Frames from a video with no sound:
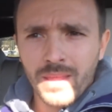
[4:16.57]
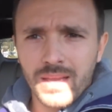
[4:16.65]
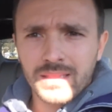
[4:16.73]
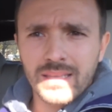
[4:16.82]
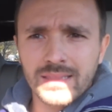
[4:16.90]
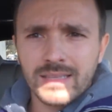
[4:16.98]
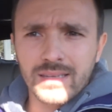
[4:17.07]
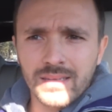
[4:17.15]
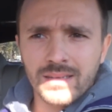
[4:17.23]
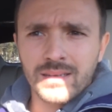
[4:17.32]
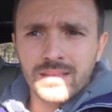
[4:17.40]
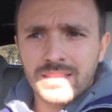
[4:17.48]
Это
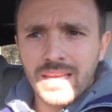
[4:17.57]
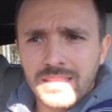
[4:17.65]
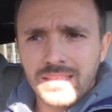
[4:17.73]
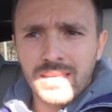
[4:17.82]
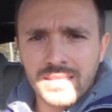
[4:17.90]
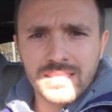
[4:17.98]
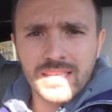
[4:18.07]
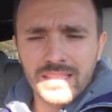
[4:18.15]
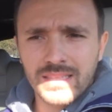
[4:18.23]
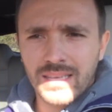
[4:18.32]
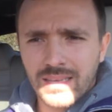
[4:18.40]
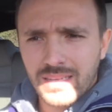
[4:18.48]
э, Донецк,
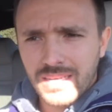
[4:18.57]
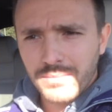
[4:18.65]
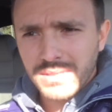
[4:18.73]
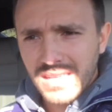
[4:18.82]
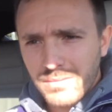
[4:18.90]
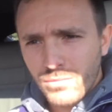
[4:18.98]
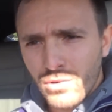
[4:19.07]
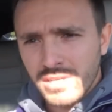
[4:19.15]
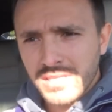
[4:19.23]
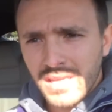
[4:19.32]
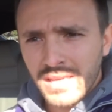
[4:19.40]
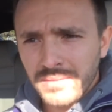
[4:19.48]
это
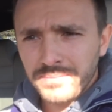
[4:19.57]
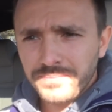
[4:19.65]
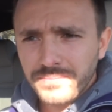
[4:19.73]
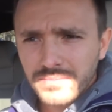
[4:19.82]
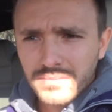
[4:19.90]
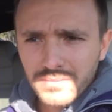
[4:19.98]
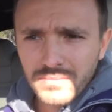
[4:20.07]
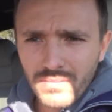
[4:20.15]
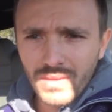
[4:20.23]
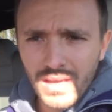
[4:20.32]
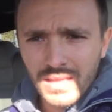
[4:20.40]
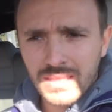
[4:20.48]
Комсомольский,
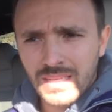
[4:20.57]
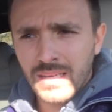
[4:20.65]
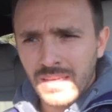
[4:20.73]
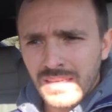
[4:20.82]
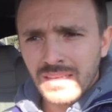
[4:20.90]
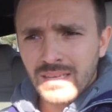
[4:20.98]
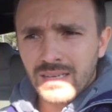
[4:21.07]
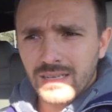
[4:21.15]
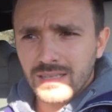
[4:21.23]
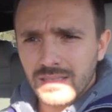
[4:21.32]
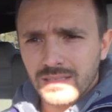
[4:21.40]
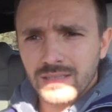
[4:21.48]
это
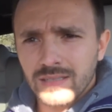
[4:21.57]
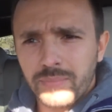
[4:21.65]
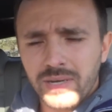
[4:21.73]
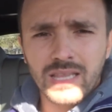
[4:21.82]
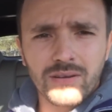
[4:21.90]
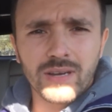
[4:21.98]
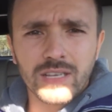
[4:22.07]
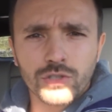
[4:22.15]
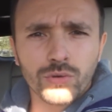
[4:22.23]
э, передовая